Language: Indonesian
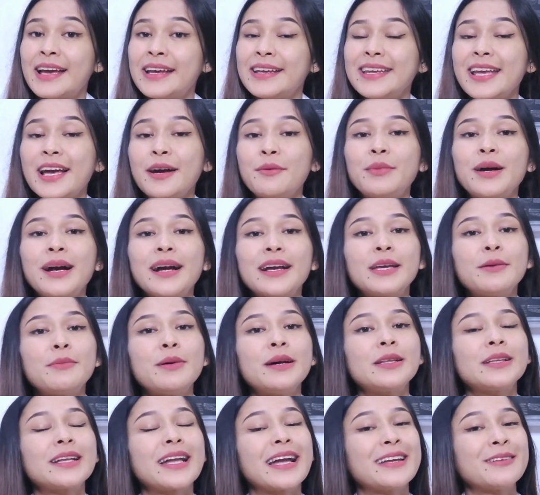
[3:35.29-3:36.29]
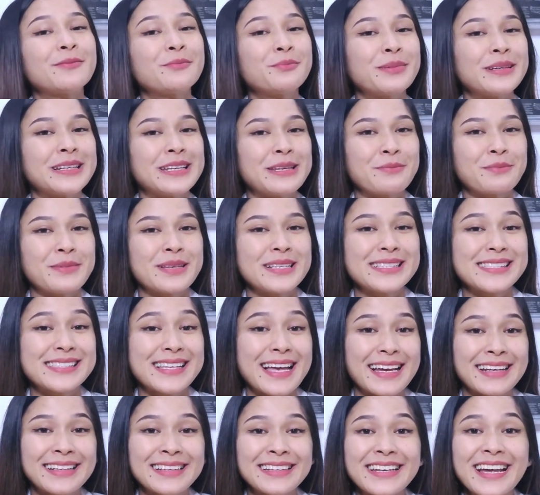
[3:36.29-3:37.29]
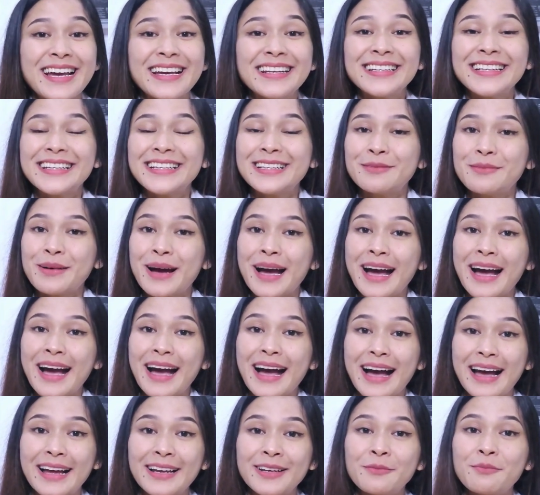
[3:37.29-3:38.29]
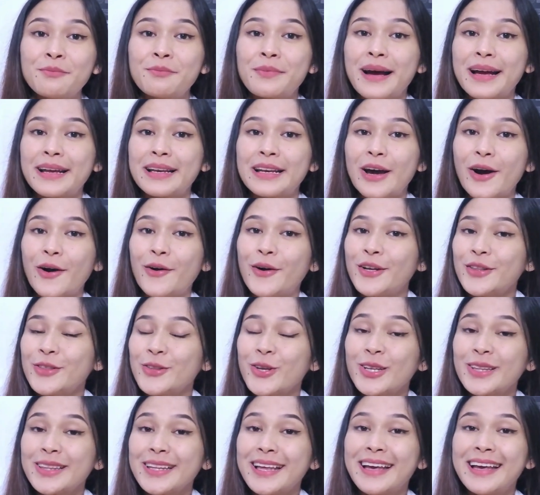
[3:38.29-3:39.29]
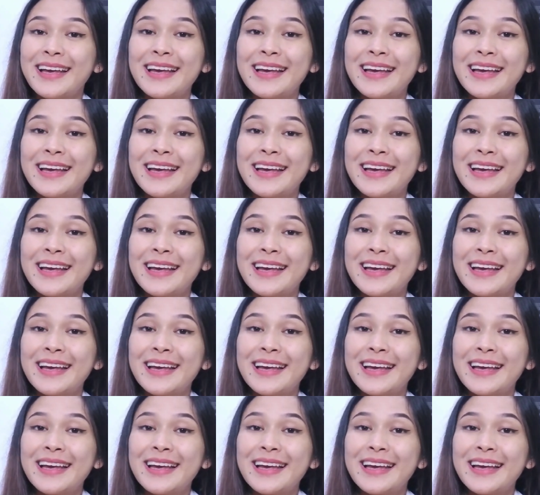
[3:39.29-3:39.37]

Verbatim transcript: yang mengakibatkan penipisan dan kelemahan pada otot